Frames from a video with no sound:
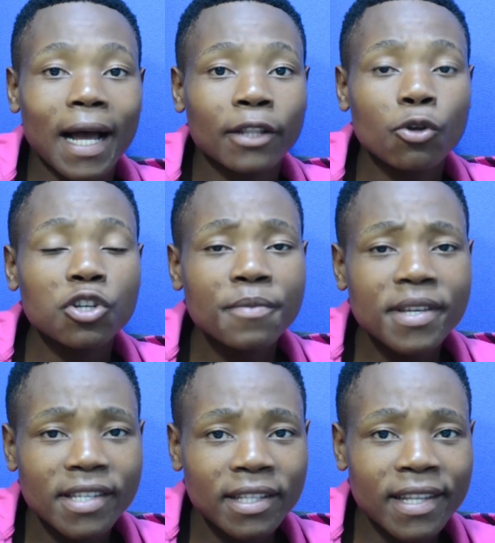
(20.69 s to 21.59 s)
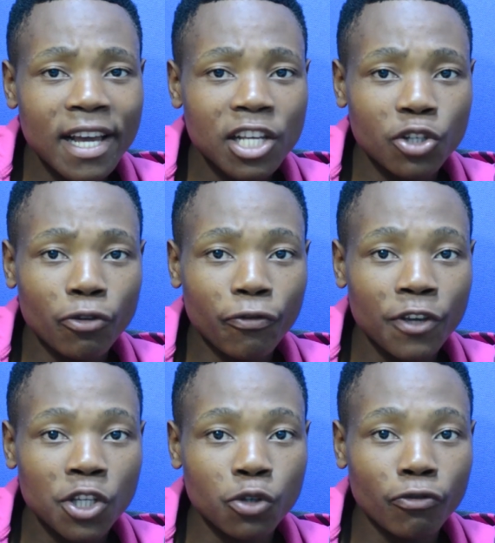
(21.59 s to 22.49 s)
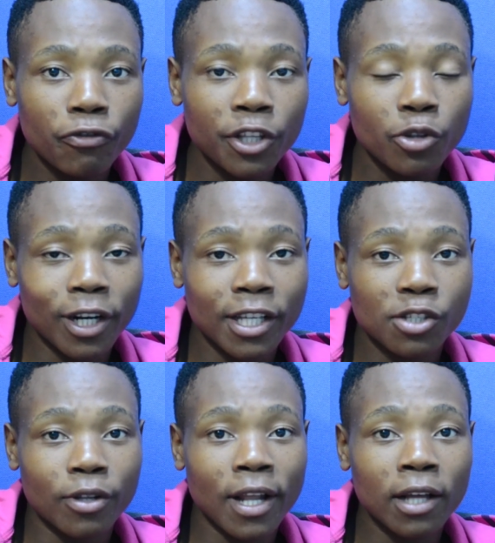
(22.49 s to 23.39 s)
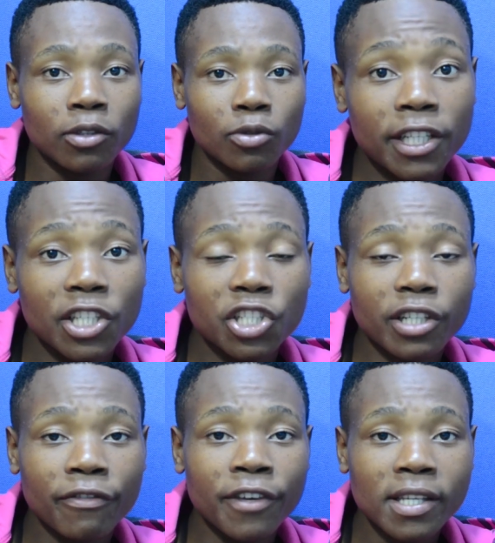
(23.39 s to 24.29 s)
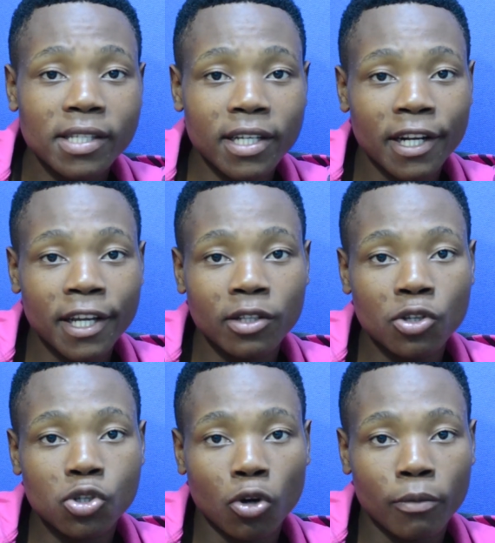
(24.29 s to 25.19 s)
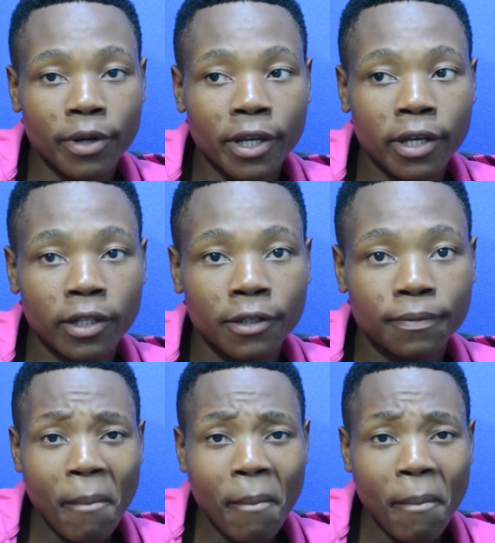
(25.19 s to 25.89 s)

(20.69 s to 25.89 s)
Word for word: Há dois meses atrás eu fiz um vídeo relacionado e descrevia segredos sobre ele,